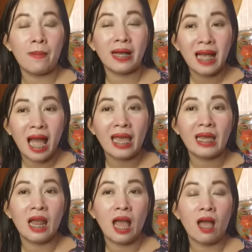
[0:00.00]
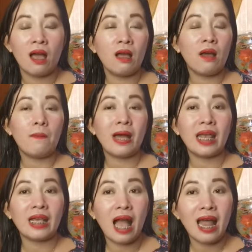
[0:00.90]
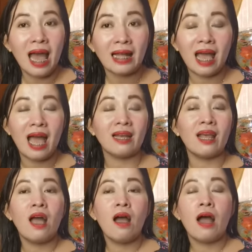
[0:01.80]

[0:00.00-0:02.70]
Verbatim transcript: pagkain na panay kaalatan,